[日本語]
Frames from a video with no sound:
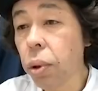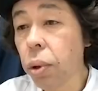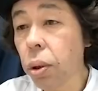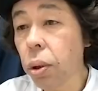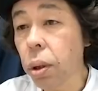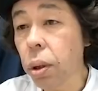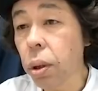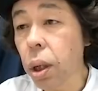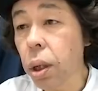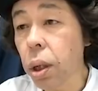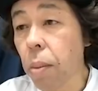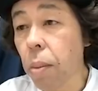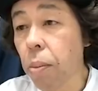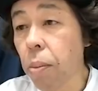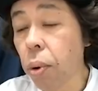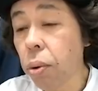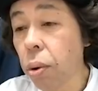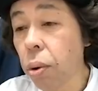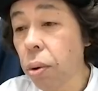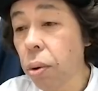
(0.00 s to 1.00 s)
ちょっとさやさん、
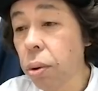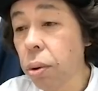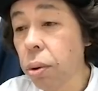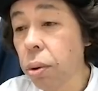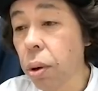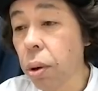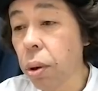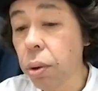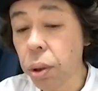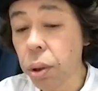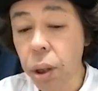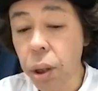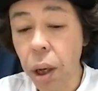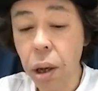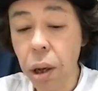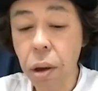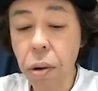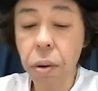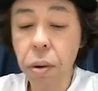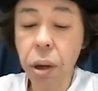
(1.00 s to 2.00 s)
ボトル
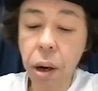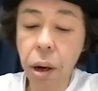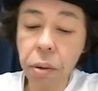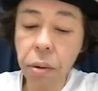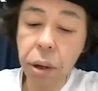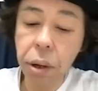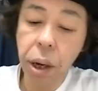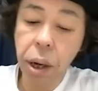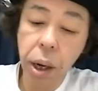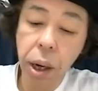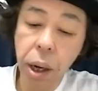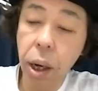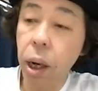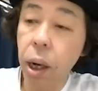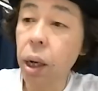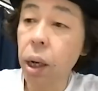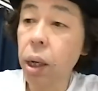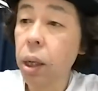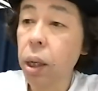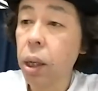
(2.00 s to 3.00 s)
4400円
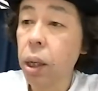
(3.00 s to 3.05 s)
が、